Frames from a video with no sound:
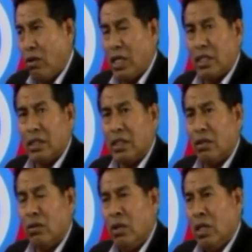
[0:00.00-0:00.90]
ha
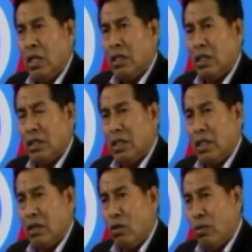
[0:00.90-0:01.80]
arrasado
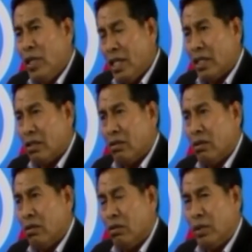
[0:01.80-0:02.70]
desde Ubinas,
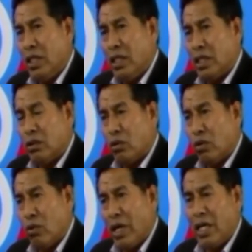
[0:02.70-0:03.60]
¿no? Ubinas,
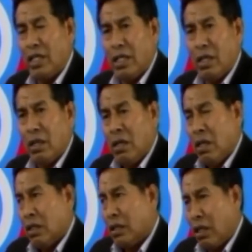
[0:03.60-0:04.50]
Tonoaya,
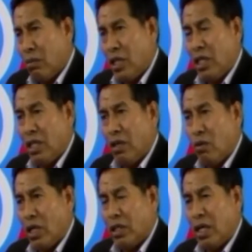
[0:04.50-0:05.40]
San Miguel,
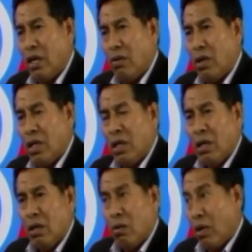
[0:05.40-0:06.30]
Guatagua.
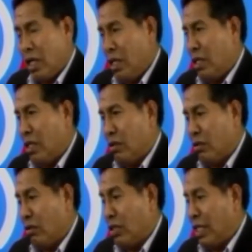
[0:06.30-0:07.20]
Guarina, ¿no?
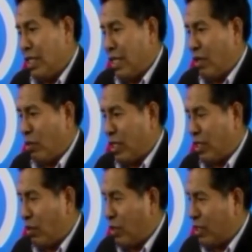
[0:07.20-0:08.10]
Donde llega
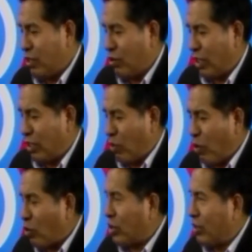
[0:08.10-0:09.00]
prácticamente el
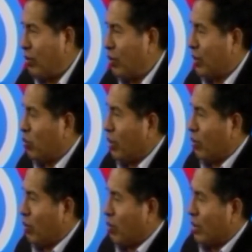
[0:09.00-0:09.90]
depósito, en otras
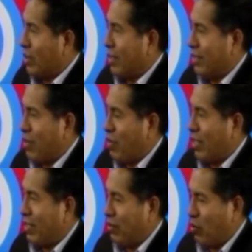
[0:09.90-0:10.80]
palabras vamos a
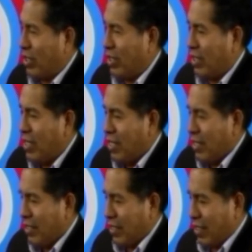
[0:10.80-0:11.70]
llamarle, ¿no? Guarina
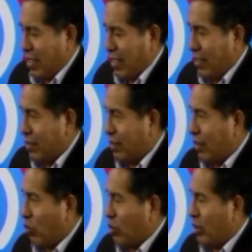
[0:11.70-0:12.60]
llega ahí se
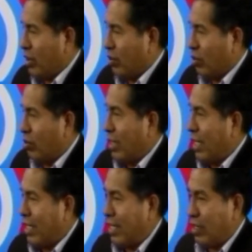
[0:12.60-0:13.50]
deposita todo el
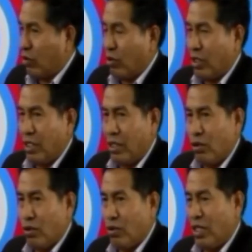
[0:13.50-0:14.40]
ajar, todo el
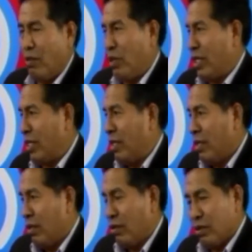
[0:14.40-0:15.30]
lodo y la piedra.
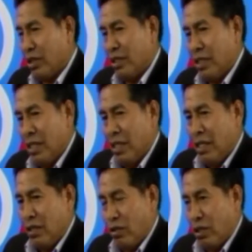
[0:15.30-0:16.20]
Entonces,
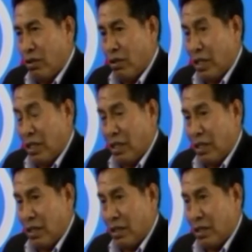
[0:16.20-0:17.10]
yo creo
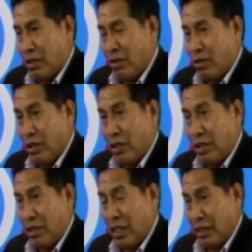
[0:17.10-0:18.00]
que esto
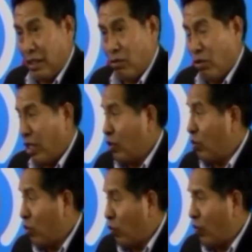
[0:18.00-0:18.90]
es ha sido un año
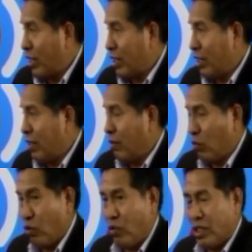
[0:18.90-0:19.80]
muy fuerte,
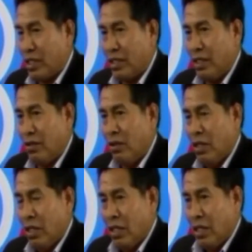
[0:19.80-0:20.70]
muy fuerte ha sido
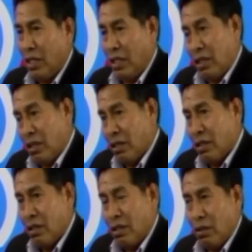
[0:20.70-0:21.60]
y
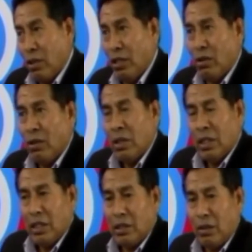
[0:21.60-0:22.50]
bueno,
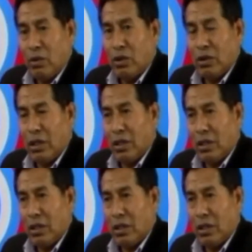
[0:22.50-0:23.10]
estamos eh,